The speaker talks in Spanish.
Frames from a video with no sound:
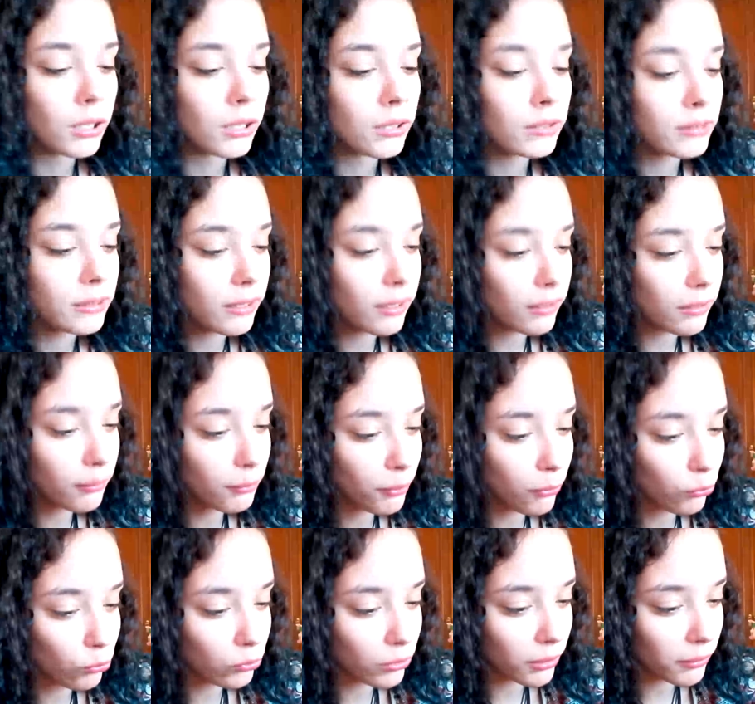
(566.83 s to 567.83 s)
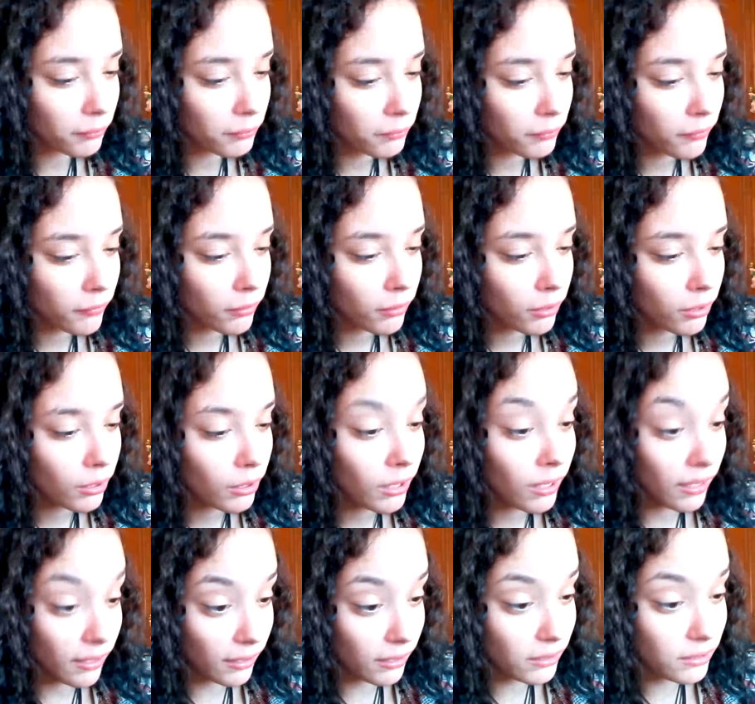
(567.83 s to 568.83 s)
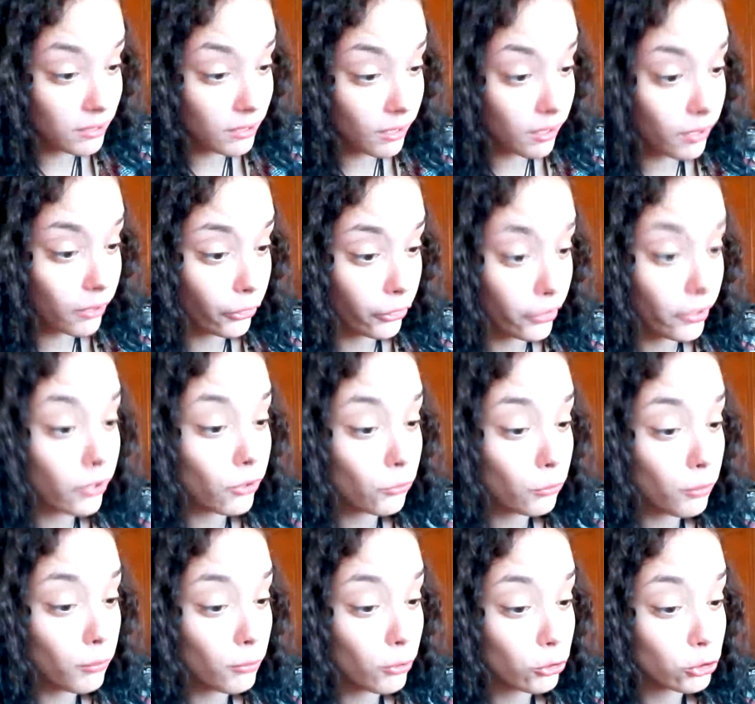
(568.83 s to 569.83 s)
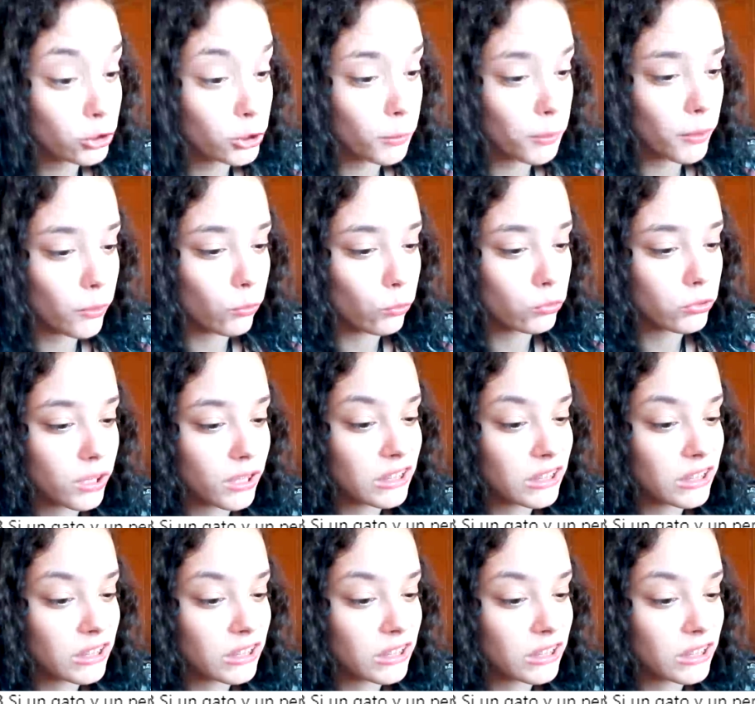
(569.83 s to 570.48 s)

Siguiente pregunta. Cristian 098 pregunta.